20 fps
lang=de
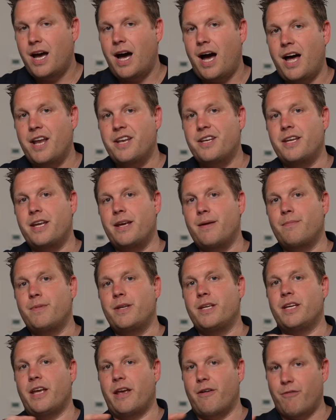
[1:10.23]
an dem
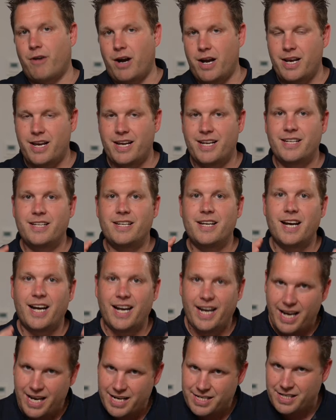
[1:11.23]
die jeweiligen
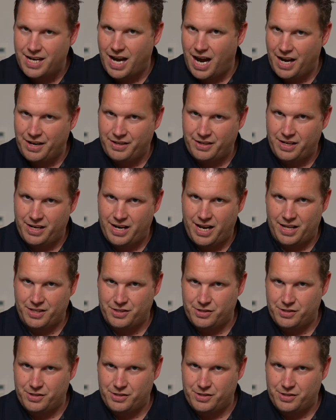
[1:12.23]
Geräte angelernt